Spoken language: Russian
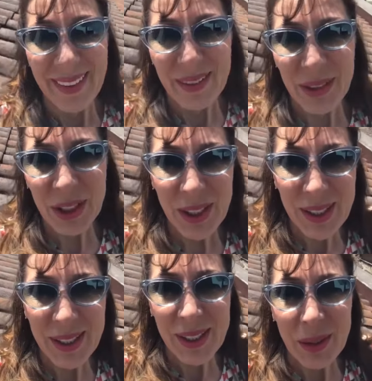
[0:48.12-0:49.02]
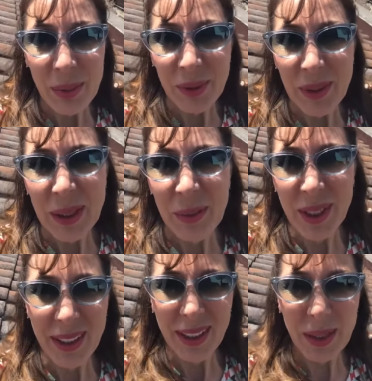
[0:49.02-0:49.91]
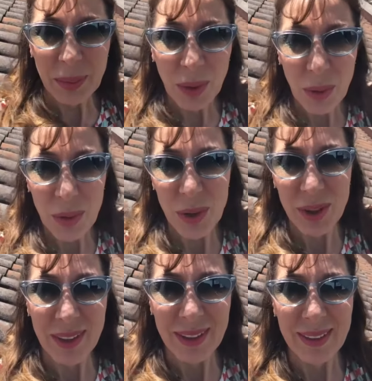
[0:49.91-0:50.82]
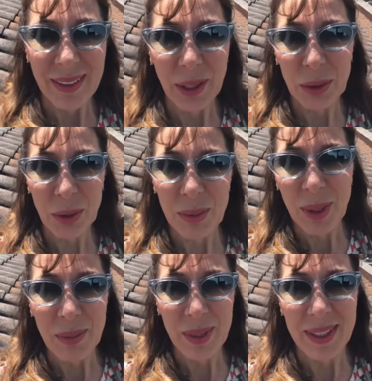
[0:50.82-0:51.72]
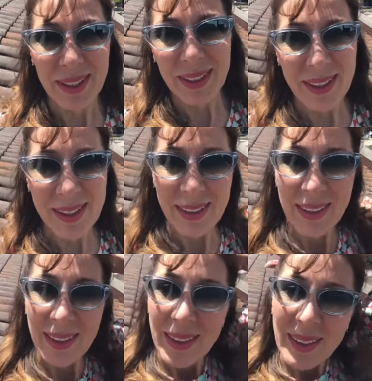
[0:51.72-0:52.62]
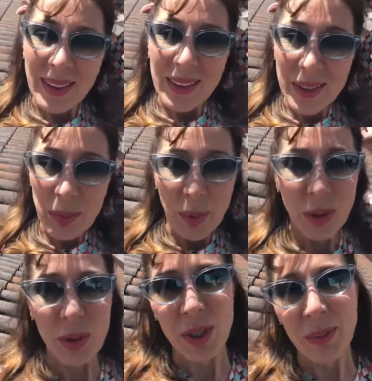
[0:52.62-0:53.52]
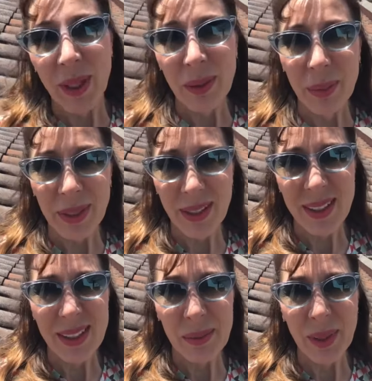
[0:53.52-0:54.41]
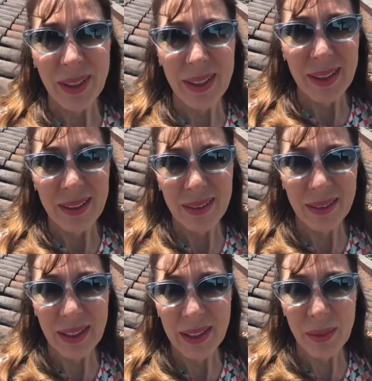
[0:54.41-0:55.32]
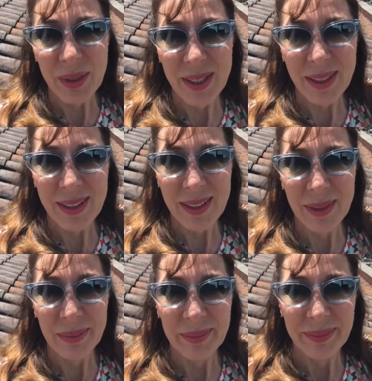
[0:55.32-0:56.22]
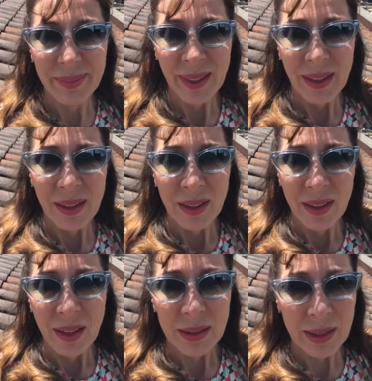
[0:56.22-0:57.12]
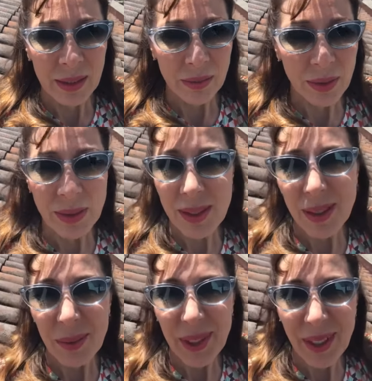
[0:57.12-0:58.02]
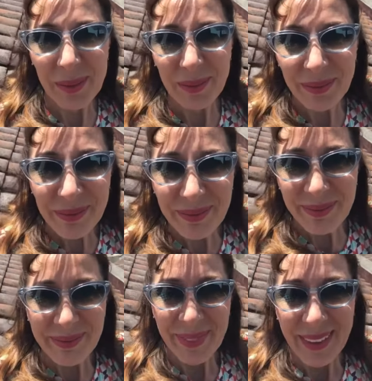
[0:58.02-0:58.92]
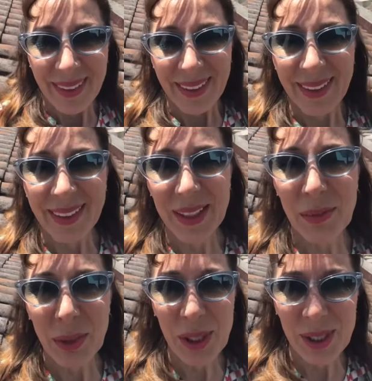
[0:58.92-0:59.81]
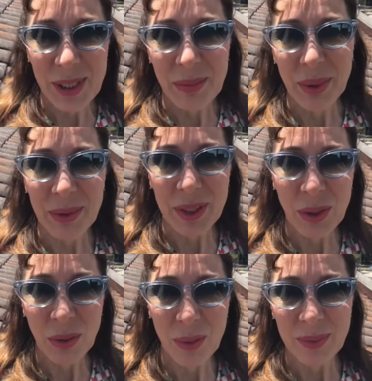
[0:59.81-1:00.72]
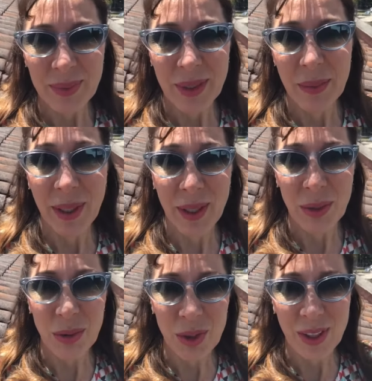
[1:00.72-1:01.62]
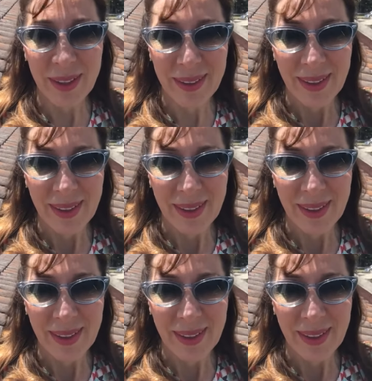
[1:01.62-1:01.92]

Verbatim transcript: Высшие силы привели меня на гипнокоучинг, на котором я пересеклась. Теперь уже с моей прекрасной Марией, великим целителем. Она явилась для меня космическим проводником к моей душе.